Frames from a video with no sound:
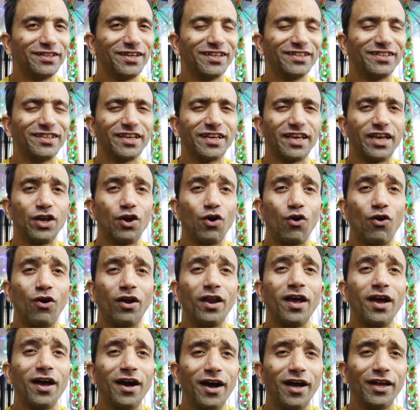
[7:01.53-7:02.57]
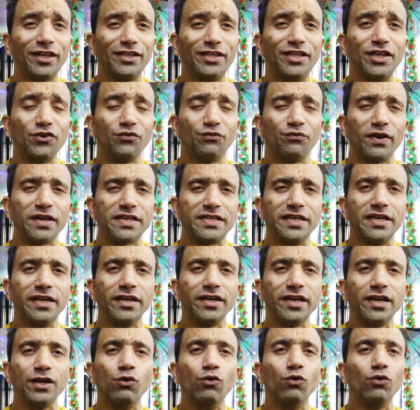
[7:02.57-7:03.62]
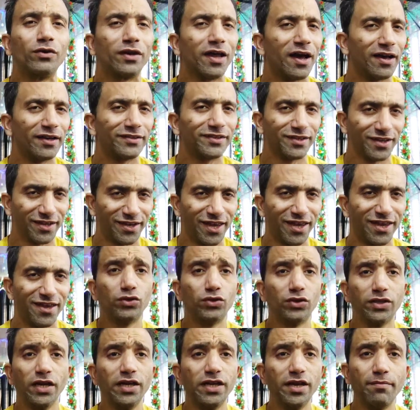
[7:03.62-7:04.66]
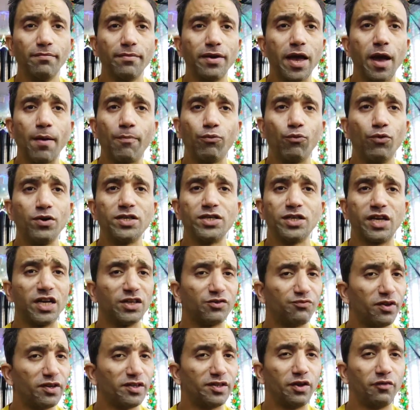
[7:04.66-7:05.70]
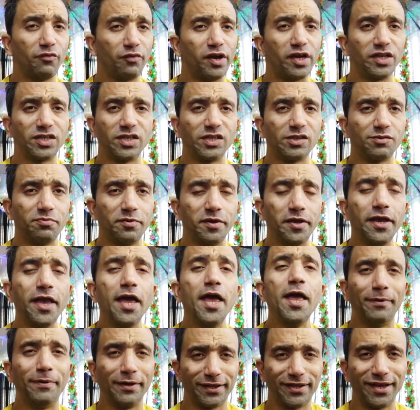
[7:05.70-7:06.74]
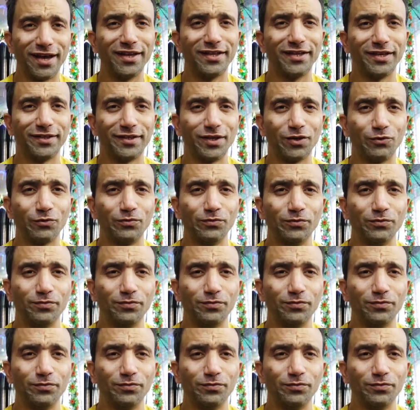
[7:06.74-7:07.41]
कर सके और अच्छी फैसिलिटी उठा सके चलिए मैं आपको इसका स्पेसिफिकेशंस भी बता देता हूँ